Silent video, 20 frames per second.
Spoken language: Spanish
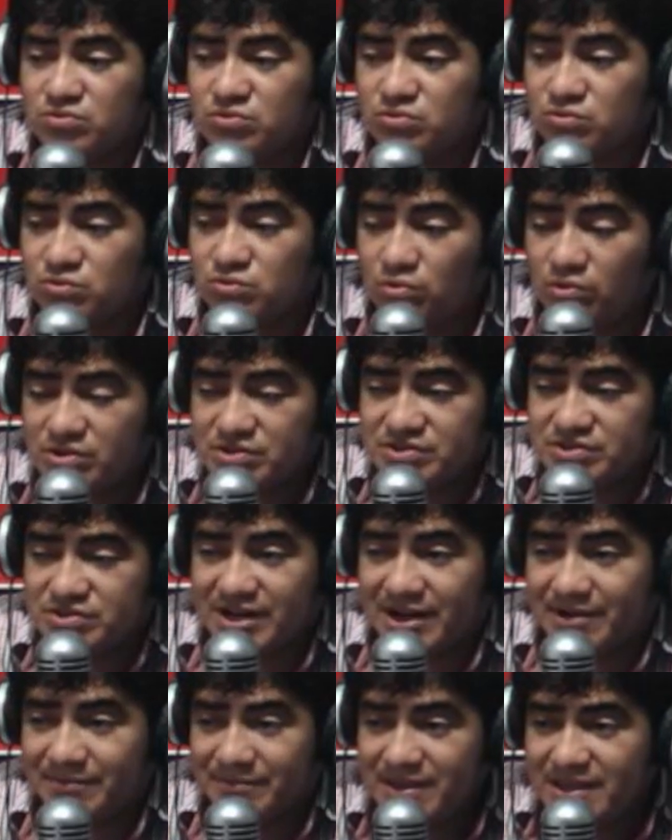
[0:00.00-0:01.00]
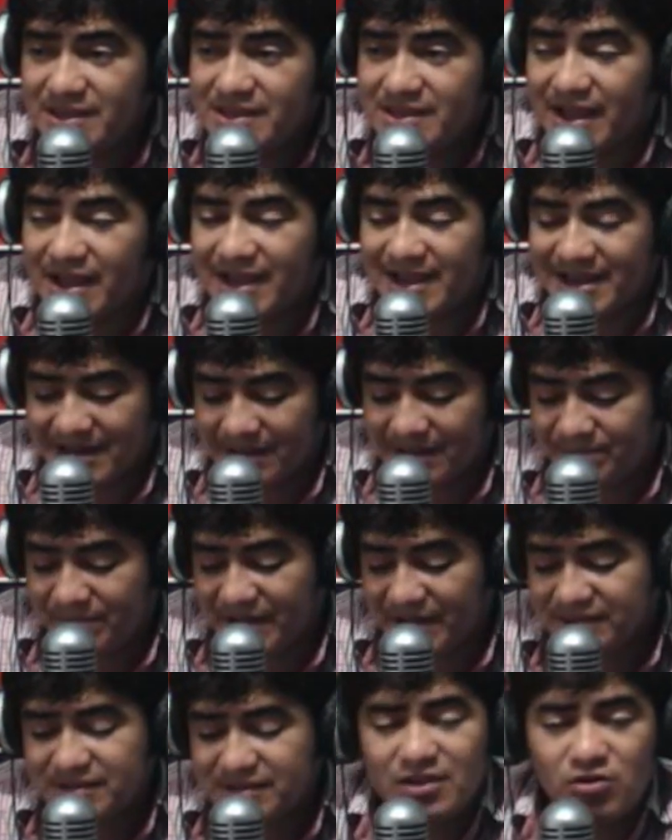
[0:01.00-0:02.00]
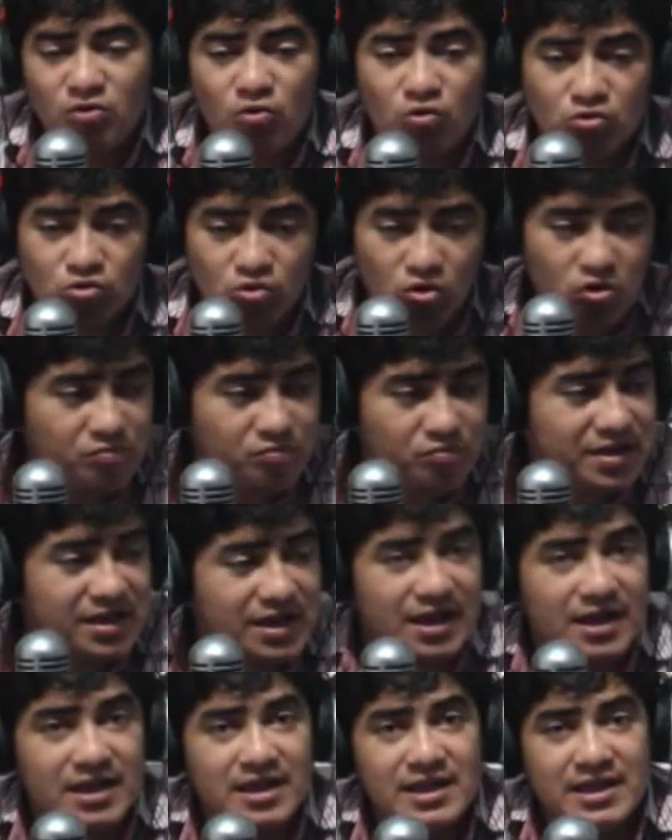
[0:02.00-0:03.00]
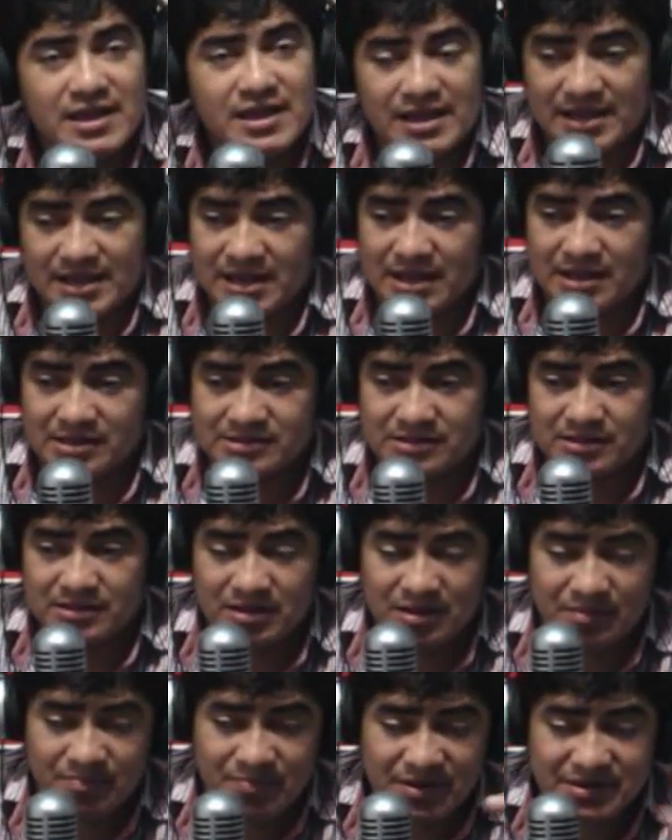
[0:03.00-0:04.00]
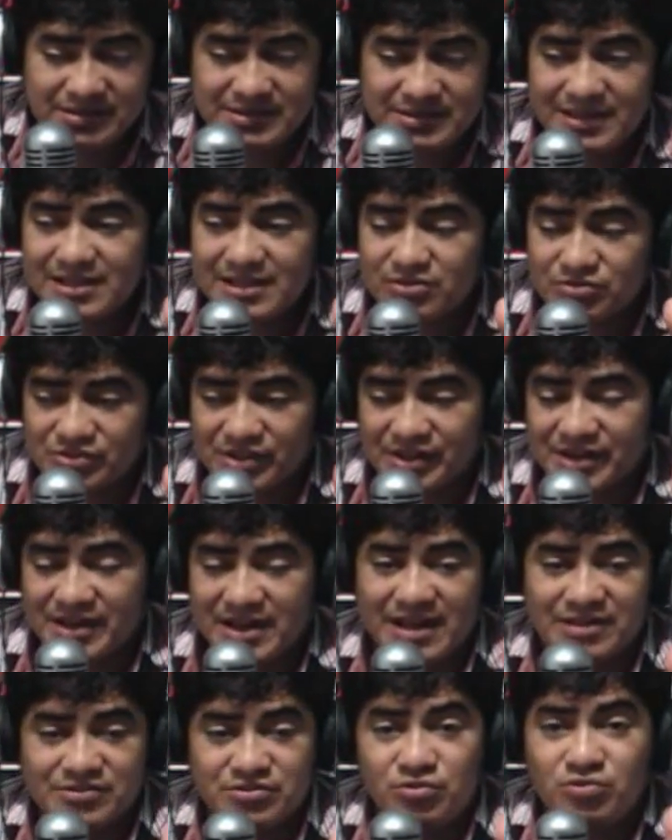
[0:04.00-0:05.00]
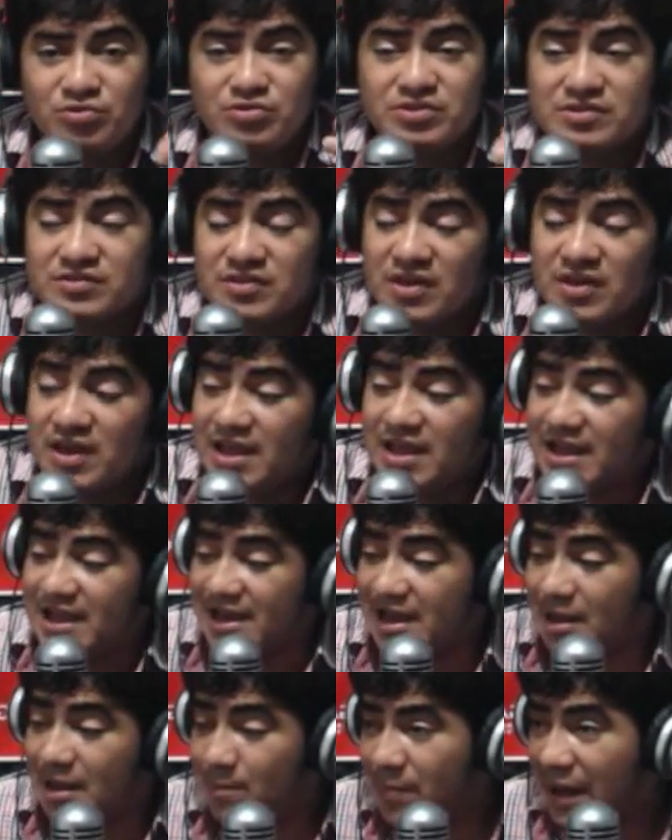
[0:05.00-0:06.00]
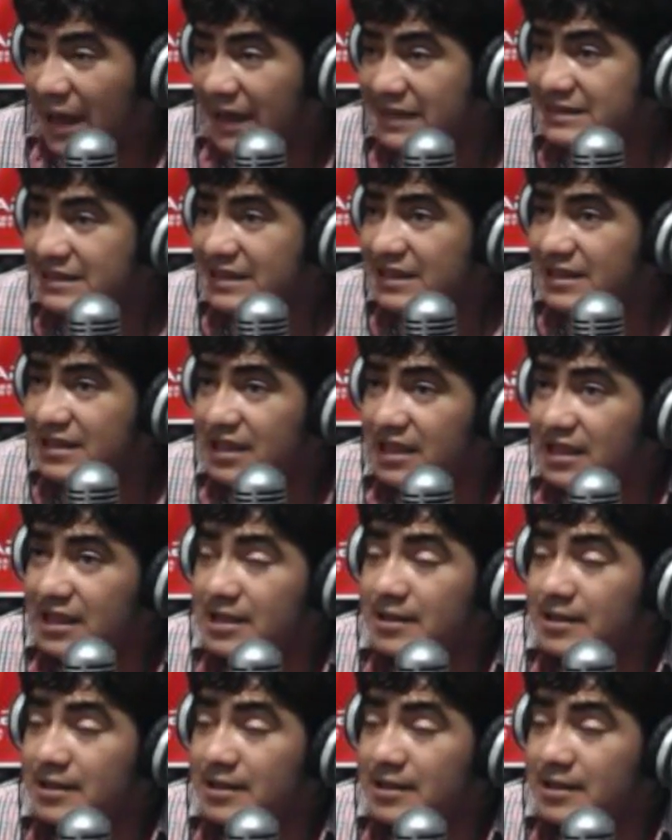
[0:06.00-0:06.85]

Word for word: nuestra vida, en la parte económica, en, en la parte de nuestras relaciones, en la parte de,